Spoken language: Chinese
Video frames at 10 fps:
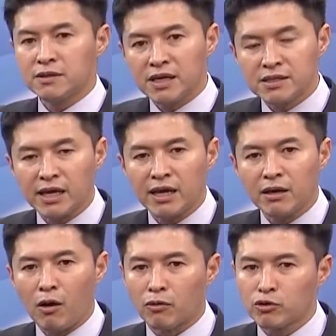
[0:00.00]
这一些
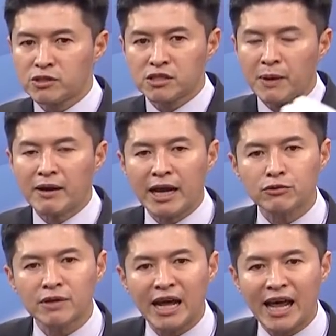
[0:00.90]
哦，都支票开
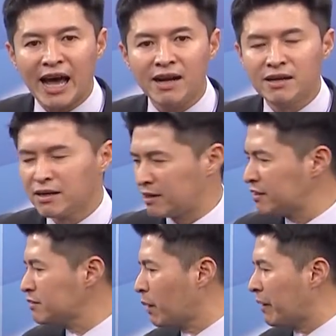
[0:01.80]
出来啦、啊。可
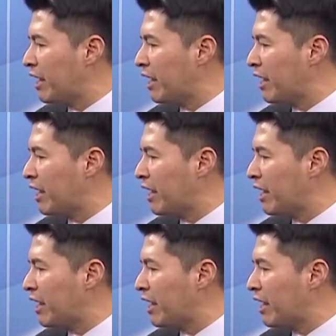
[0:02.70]
是怎么